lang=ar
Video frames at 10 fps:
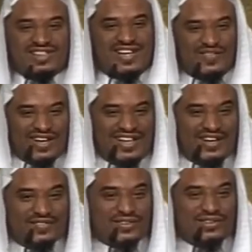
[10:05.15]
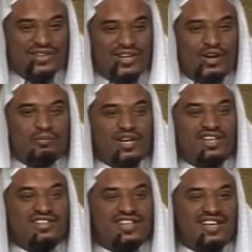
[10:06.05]
قلت له والله اعرف اردو امي
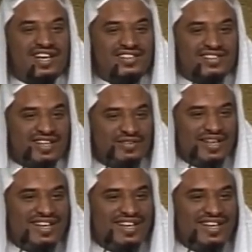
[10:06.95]
هنديه يا شيخ